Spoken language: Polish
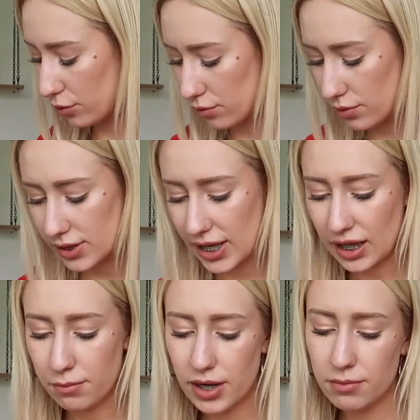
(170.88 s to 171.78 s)
produkt z
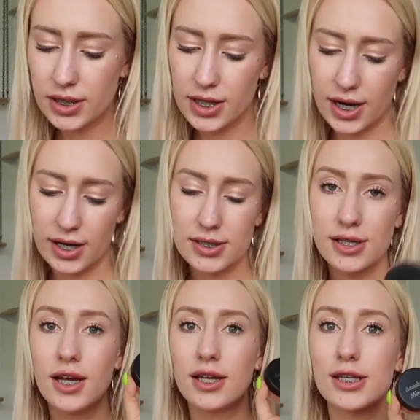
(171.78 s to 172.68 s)
Annabelle Minerals.
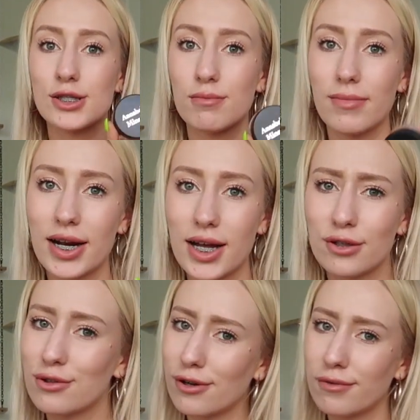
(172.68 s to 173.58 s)
Jest to marka,
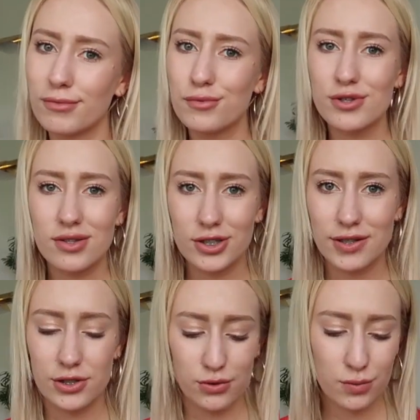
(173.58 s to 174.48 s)
którą mnóstwo
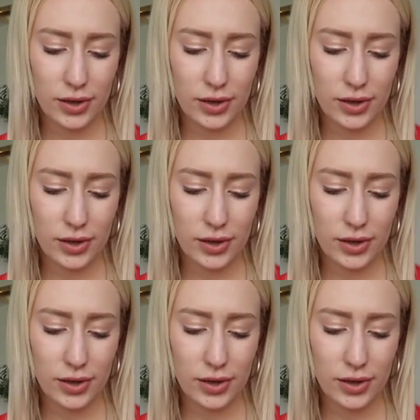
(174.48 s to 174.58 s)
dziewczyn już